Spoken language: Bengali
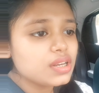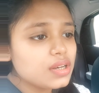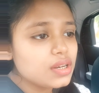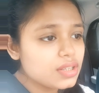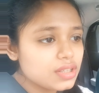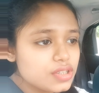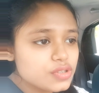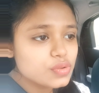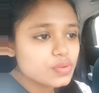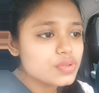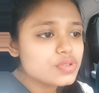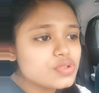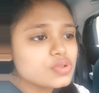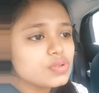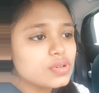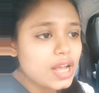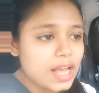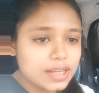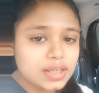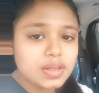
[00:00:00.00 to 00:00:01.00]
ছিলেন না কিছু
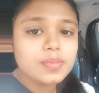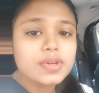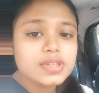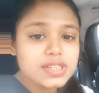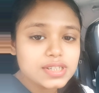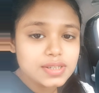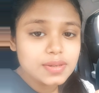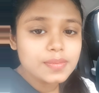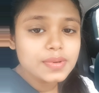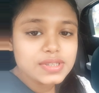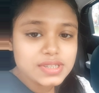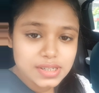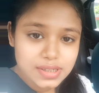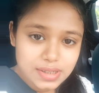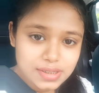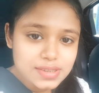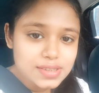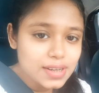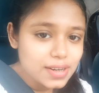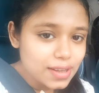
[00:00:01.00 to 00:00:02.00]
কিছু কাকিমা জেঠিমা
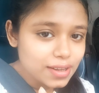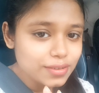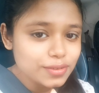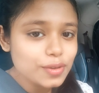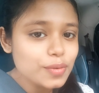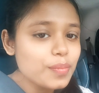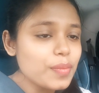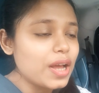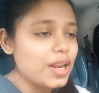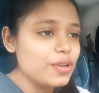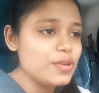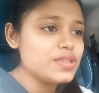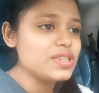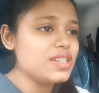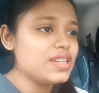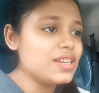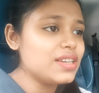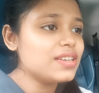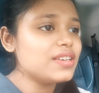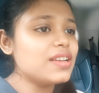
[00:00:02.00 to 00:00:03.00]
ছিলেন যারা একদম
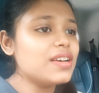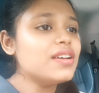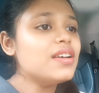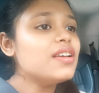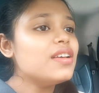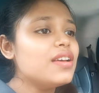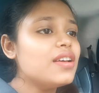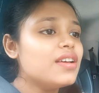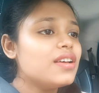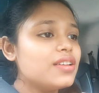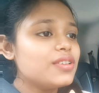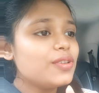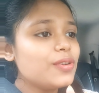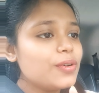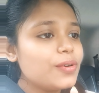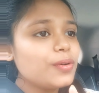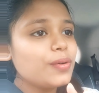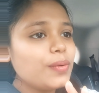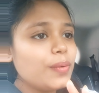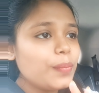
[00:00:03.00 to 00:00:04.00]
ভালো ছিলেন না তো